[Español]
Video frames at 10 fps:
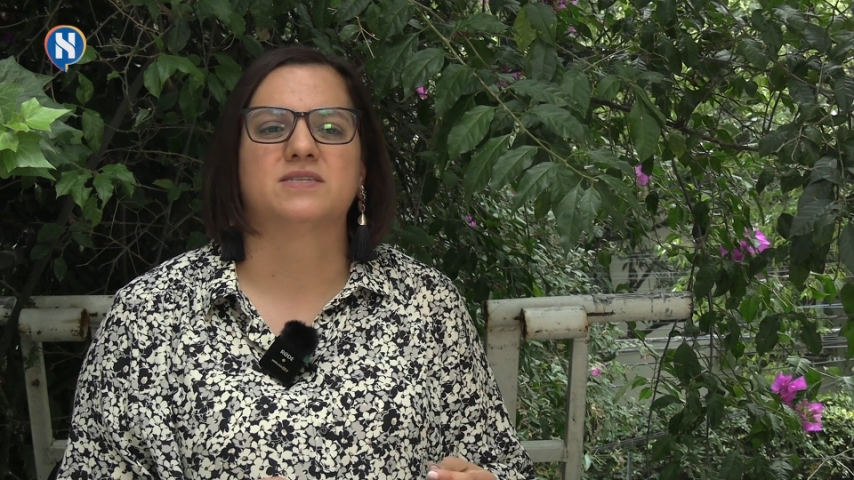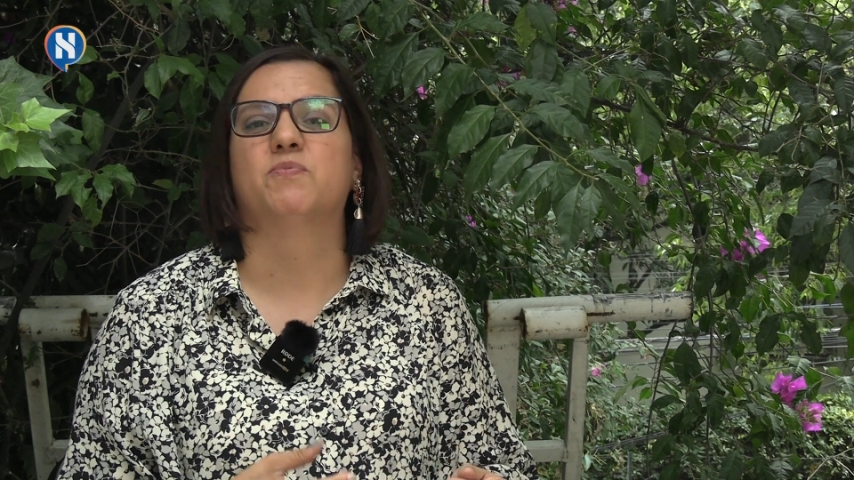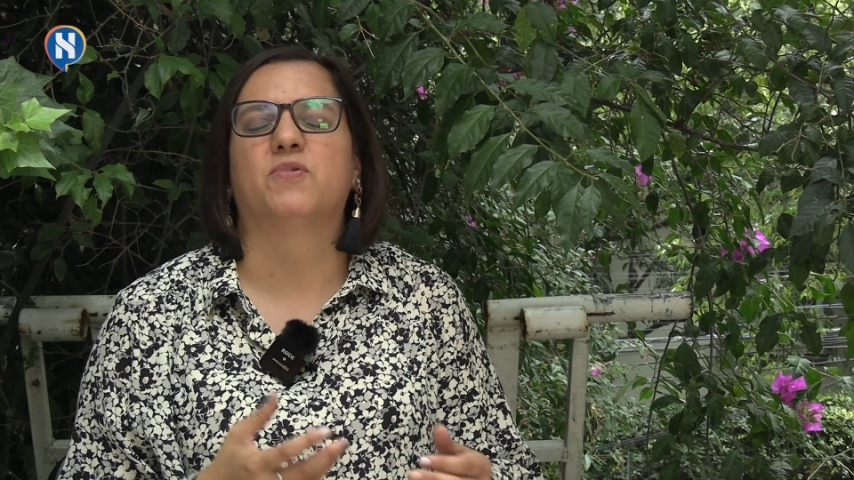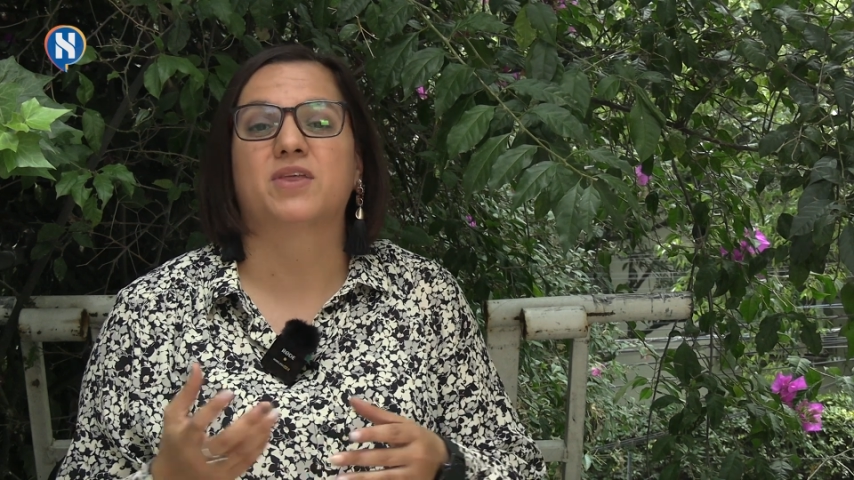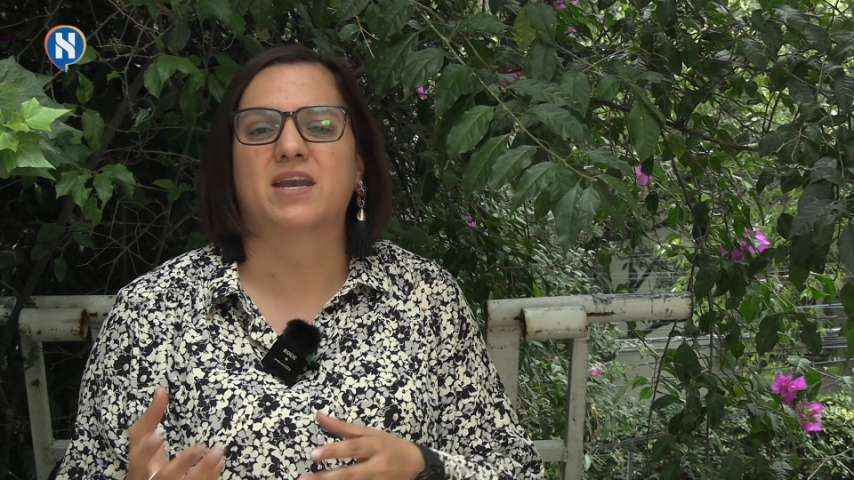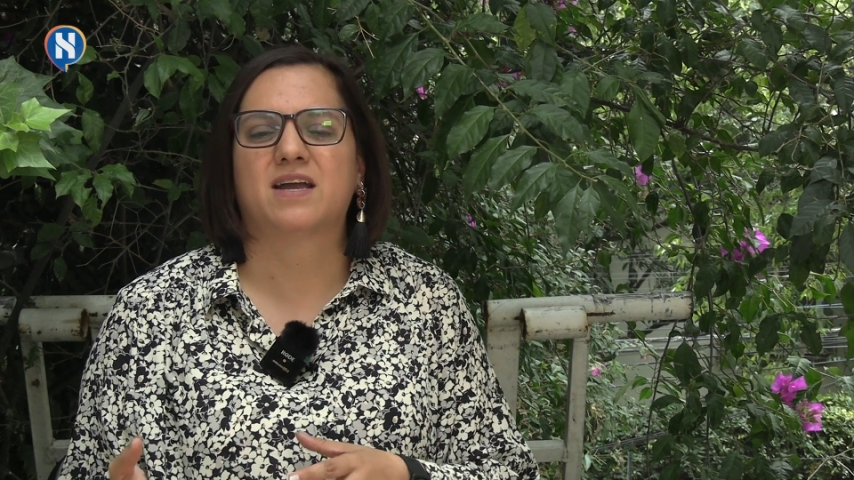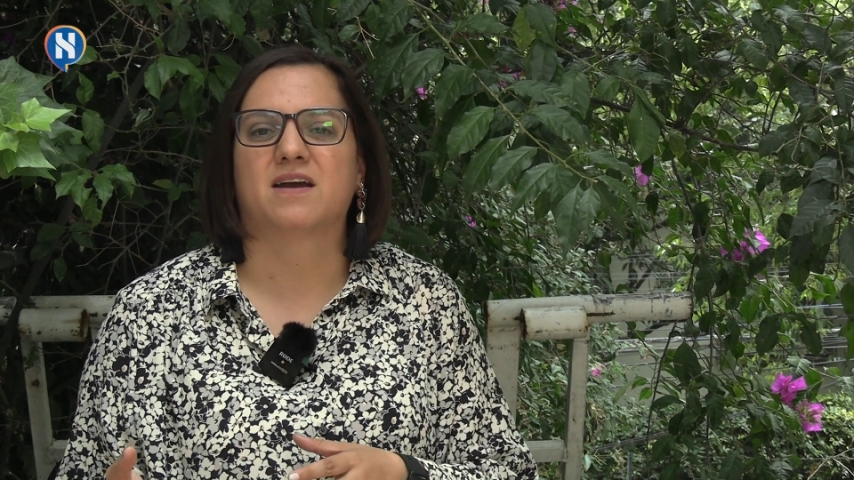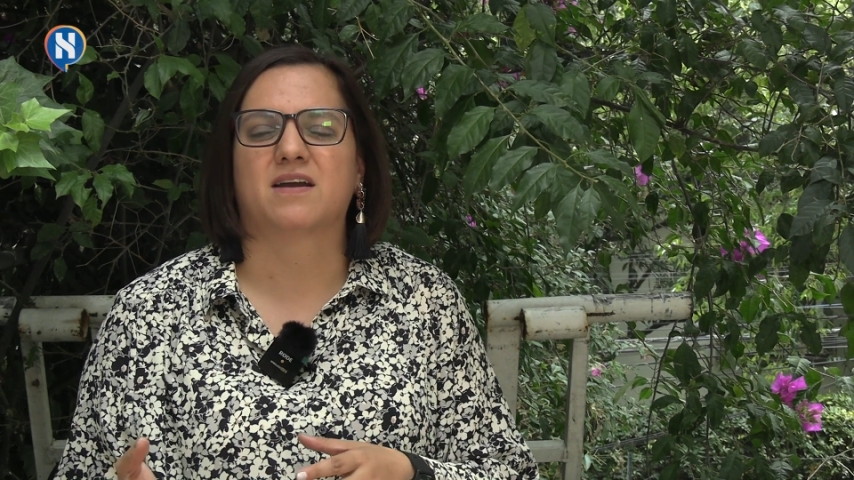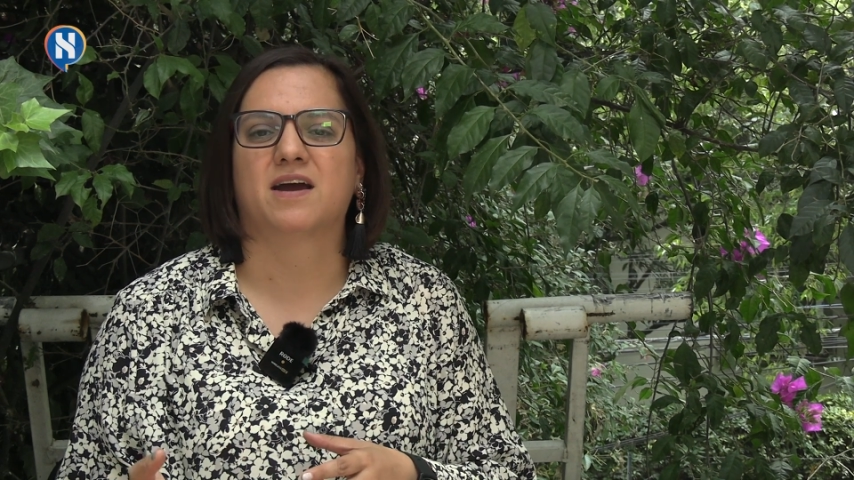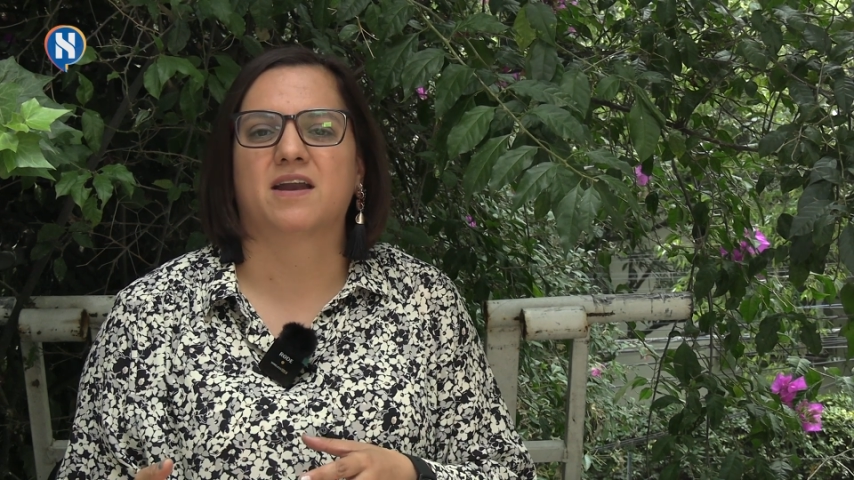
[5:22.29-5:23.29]
a poder
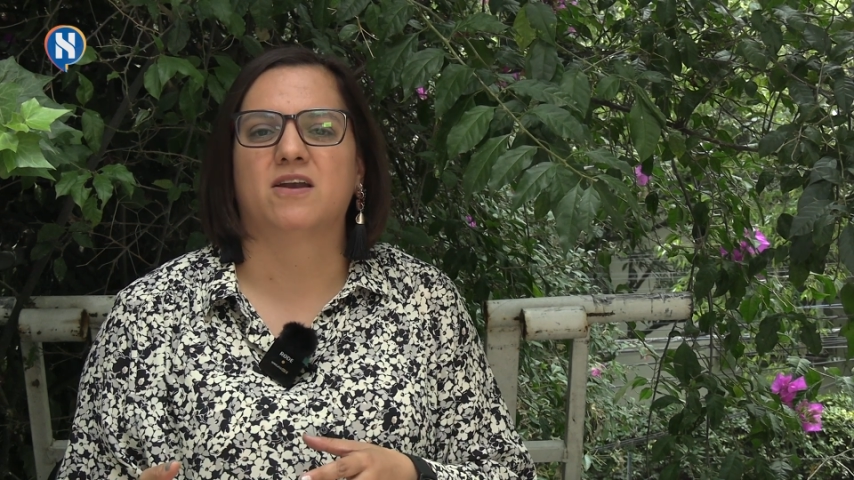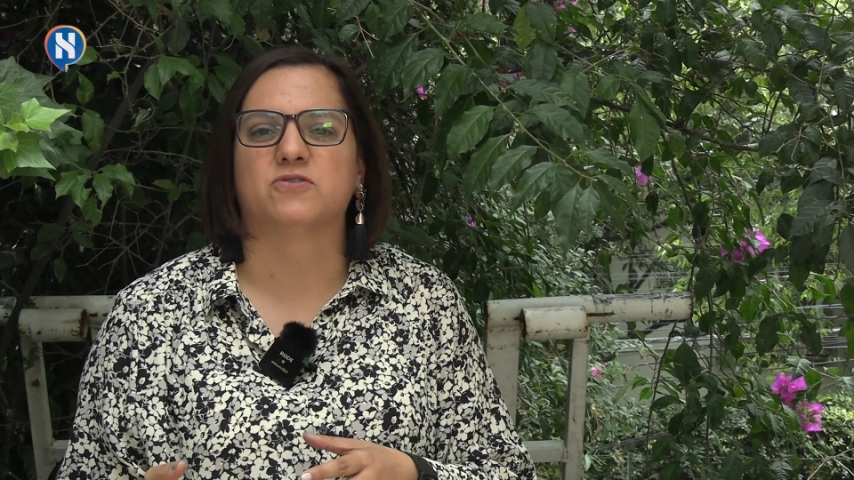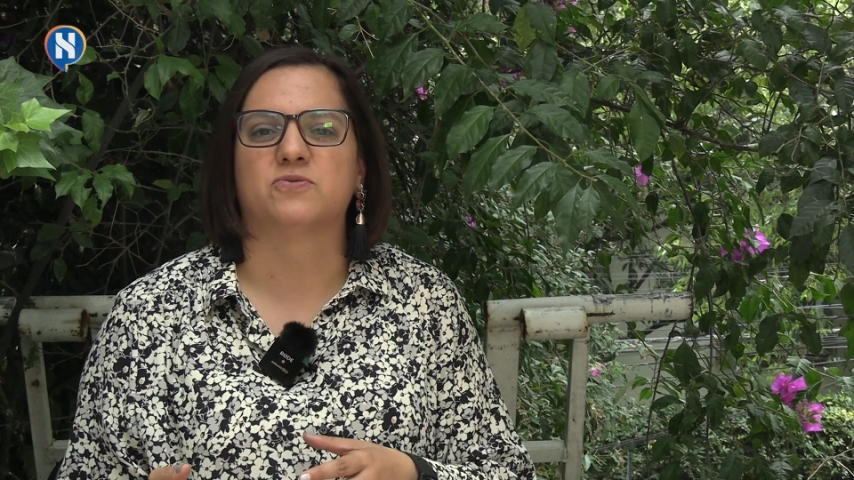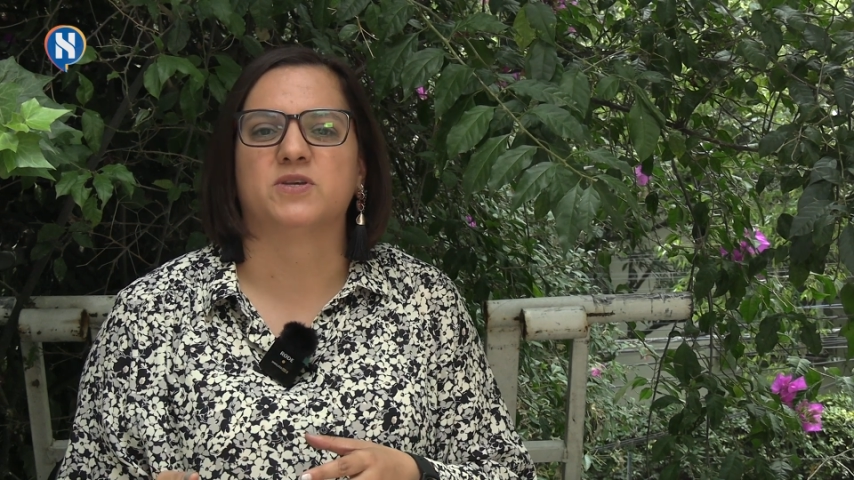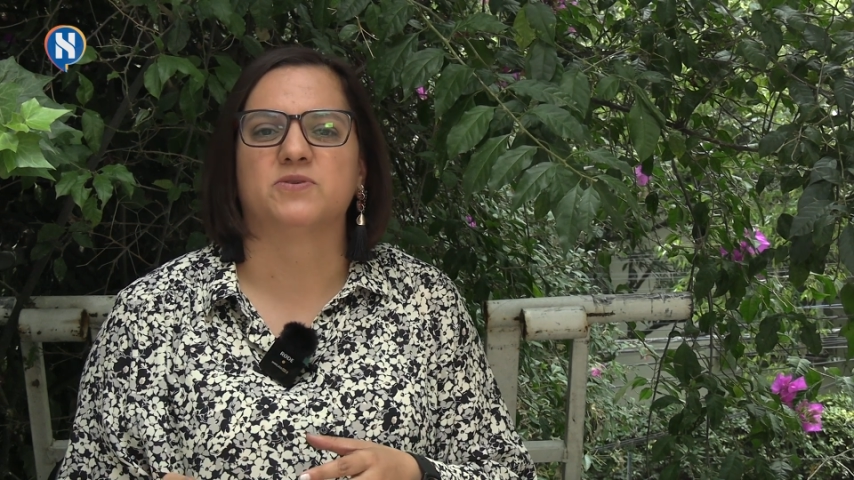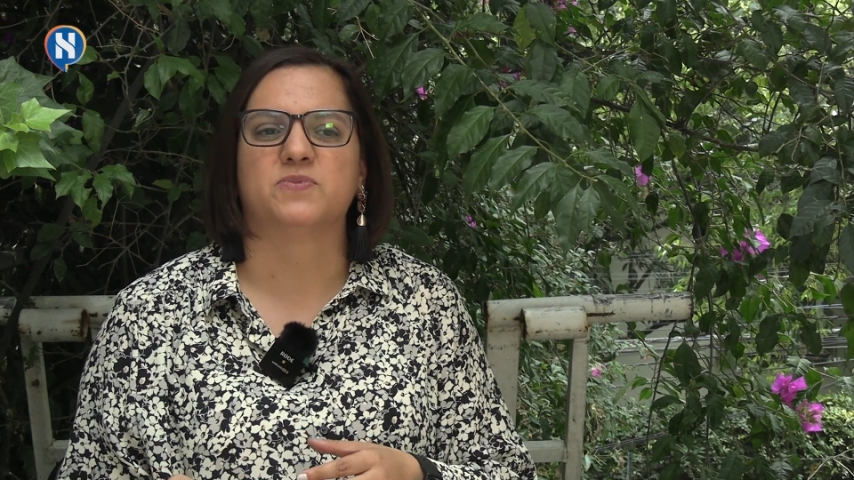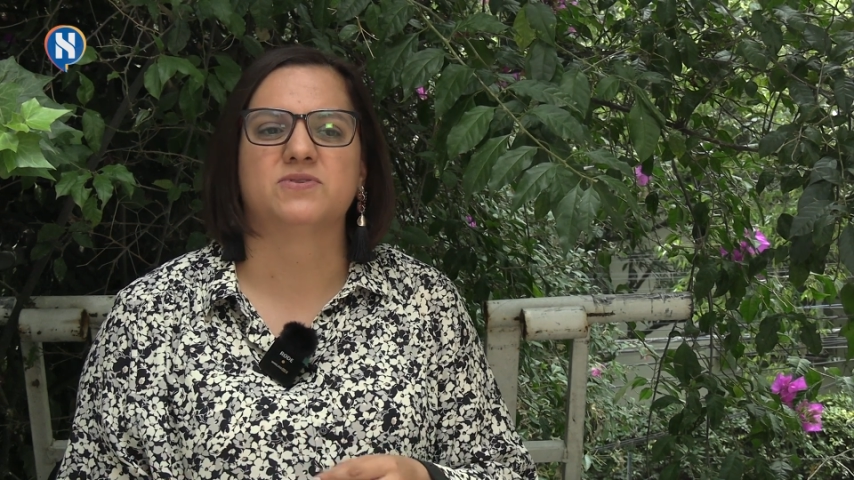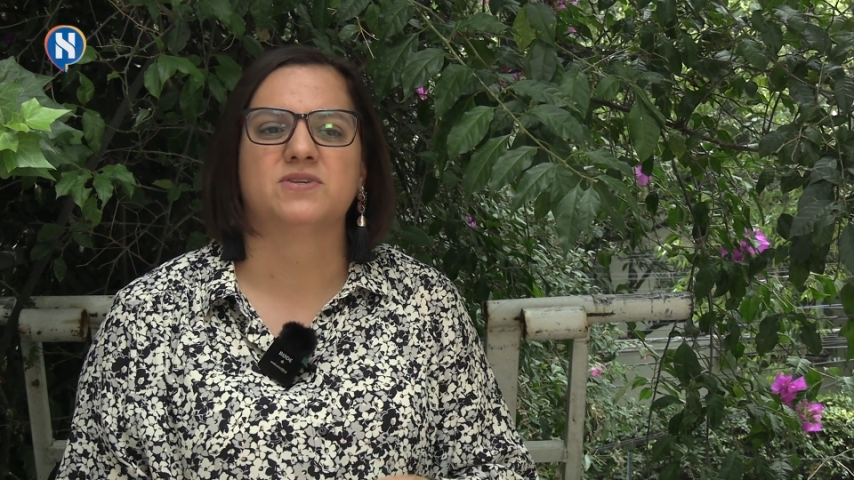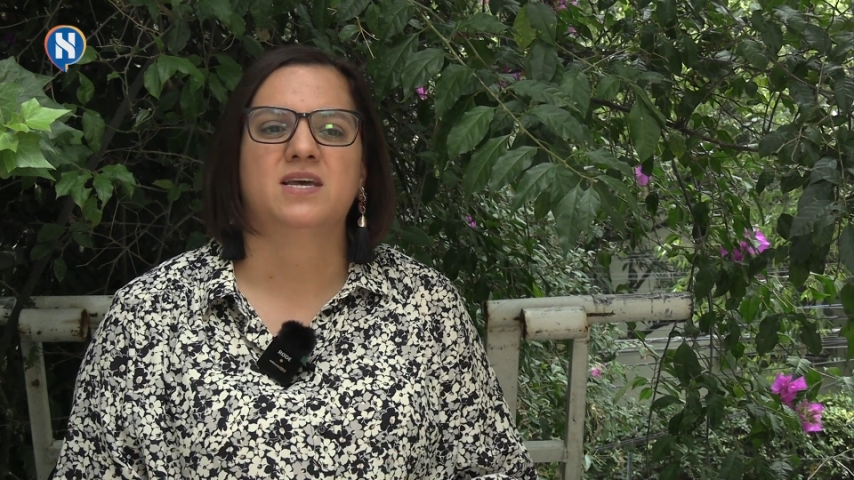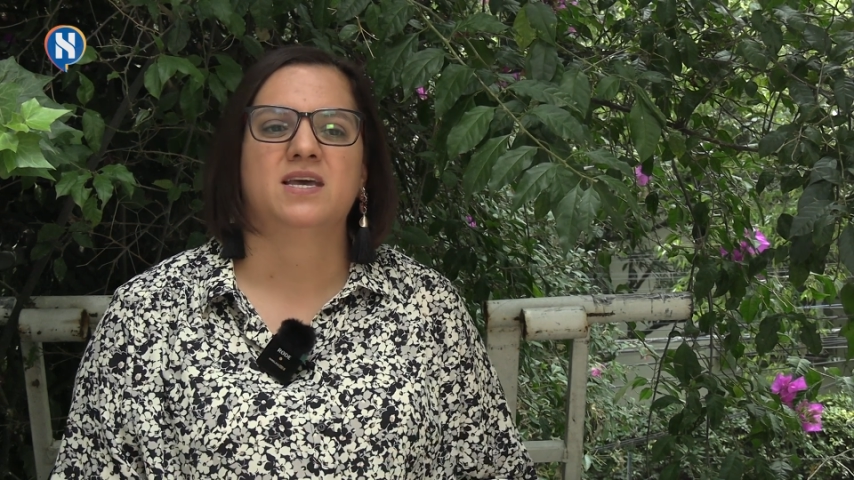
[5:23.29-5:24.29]
encajar en los mismos